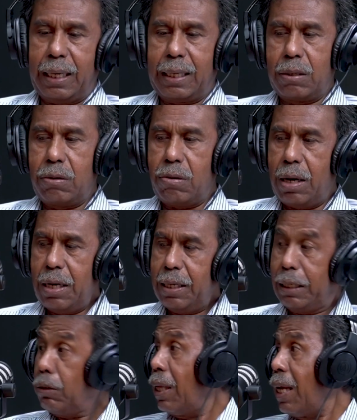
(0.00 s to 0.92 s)
yang kedua
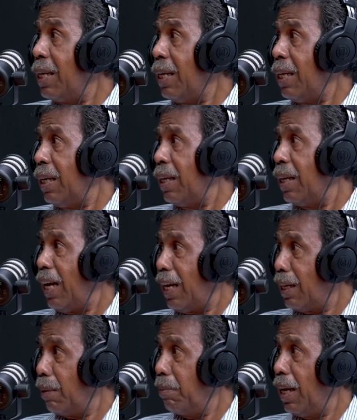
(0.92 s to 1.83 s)
ya itu tadi
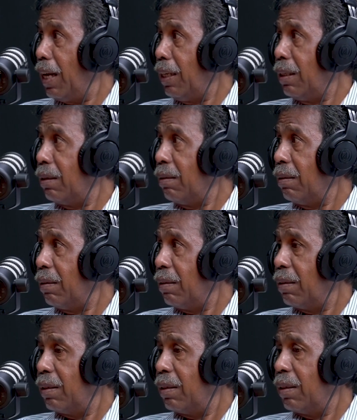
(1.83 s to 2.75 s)
Anda bilang itu.
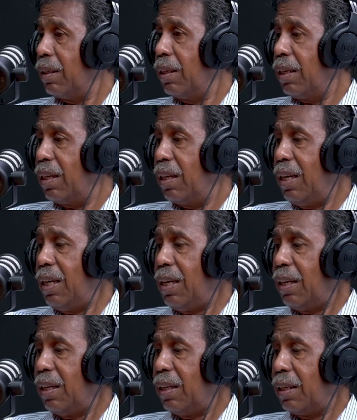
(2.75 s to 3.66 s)

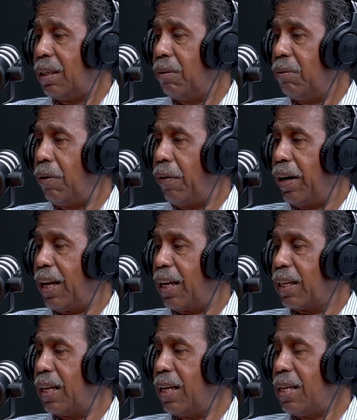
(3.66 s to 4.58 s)
Ini
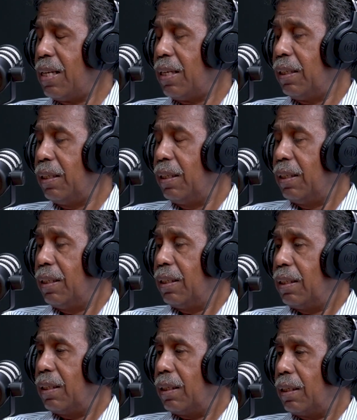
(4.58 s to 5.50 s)
wewenangnya
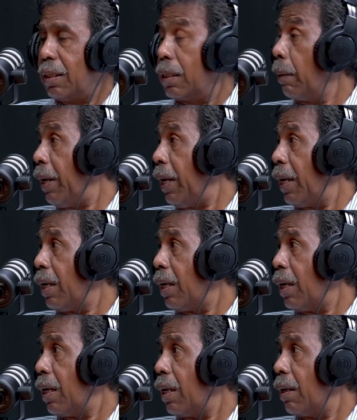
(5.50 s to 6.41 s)
eh, DPR,
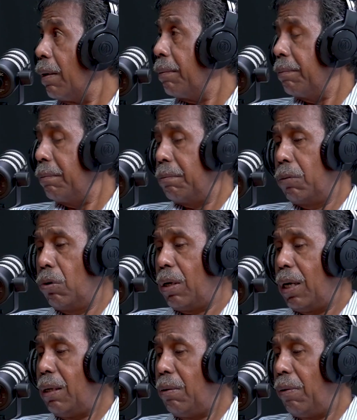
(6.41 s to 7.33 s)

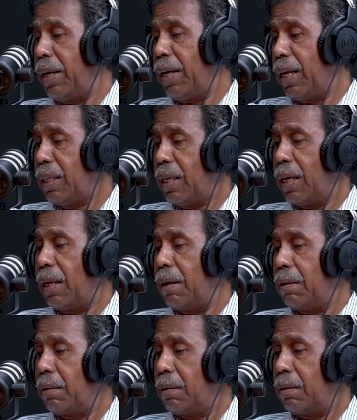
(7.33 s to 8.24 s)
bukan wewenangnya
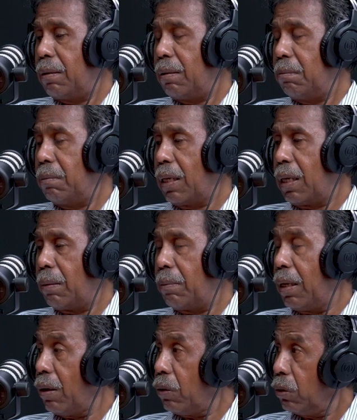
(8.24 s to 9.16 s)

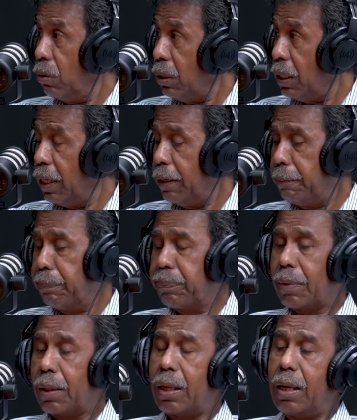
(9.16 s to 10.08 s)
Mahkamah Konstitusi.
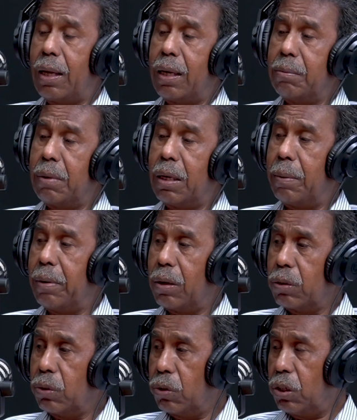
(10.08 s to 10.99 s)
Dan Mahkamah
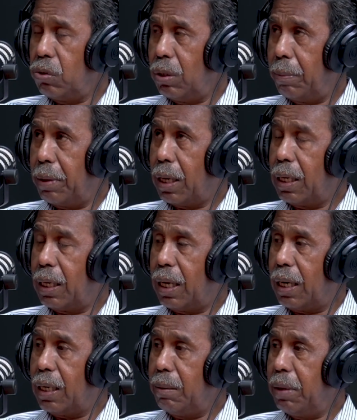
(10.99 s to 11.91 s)
Konstitusi sudah
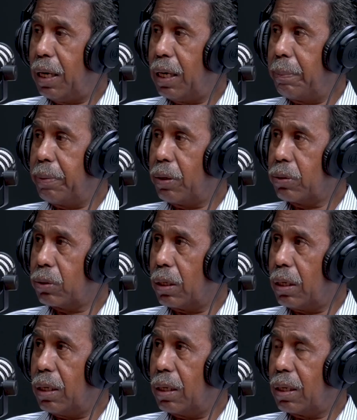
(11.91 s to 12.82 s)
berkali-kali menghadapi
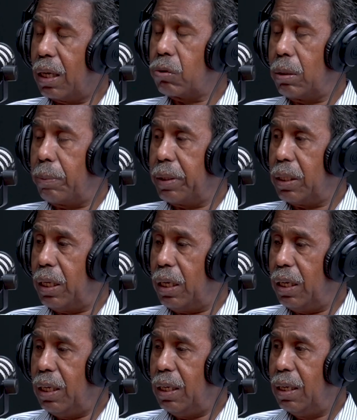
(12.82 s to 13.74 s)
eh, kasus seperti
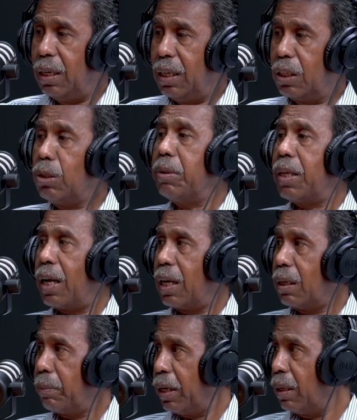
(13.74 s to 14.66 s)
ini, itu
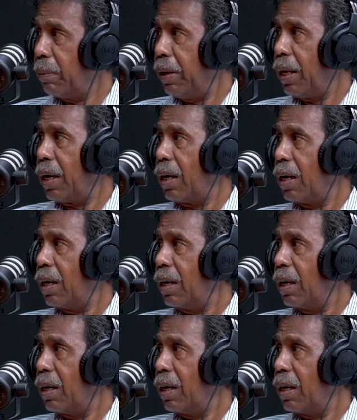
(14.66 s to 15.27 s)
menyerahkan pada DPR.